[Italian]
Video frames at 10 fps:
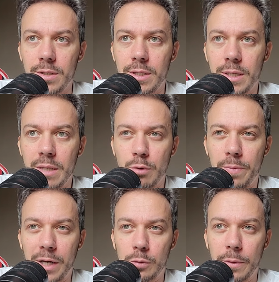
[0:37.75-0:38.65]
Eh, ne abbiamo
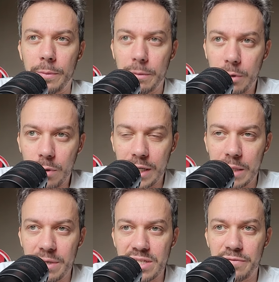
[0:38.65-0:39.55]
parlato per primi
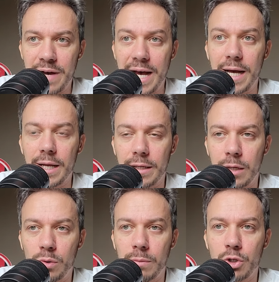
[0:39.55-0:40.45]
qualche mese fa,
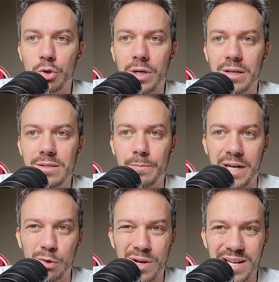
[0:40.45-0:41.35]
negli ultimi giorni l'ha
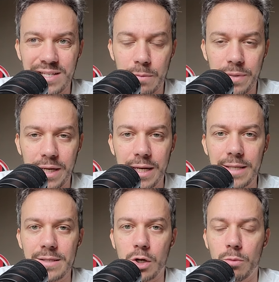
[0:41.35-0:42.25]
sperato anche la stampa
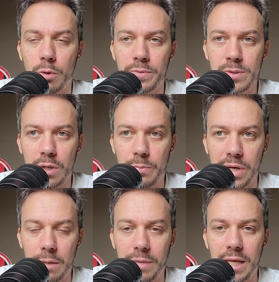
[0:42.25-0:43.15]
inglese come opzione
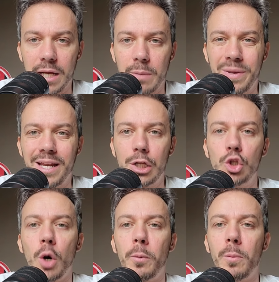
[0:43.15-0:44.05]
per il Milan per
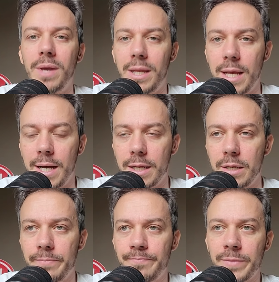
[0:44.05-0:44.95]
il dopo
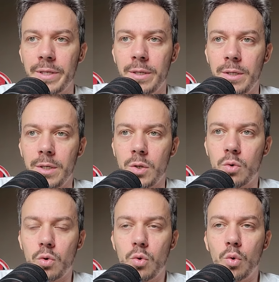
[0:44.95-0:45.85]
Megnan,
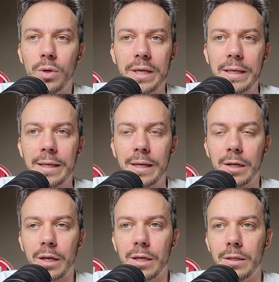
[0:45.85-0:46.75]
con cui
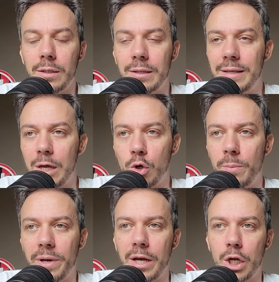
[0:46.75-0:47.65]
il, il
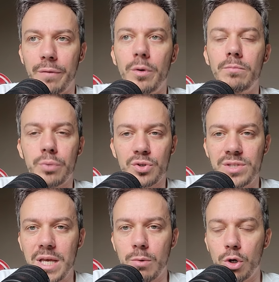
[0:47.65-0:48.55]
dialogo per il rinnovo
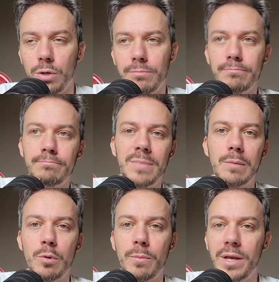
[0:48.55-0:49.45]
proseguono, ma
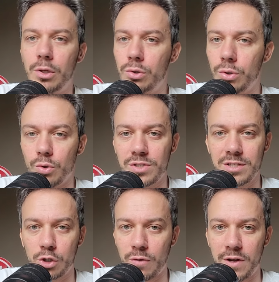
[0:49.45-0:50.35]
al momento non si
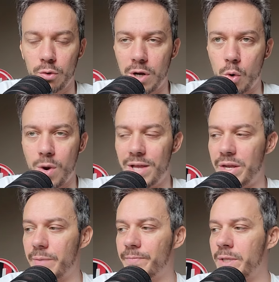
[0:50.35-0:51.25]
sta trovando la quadra.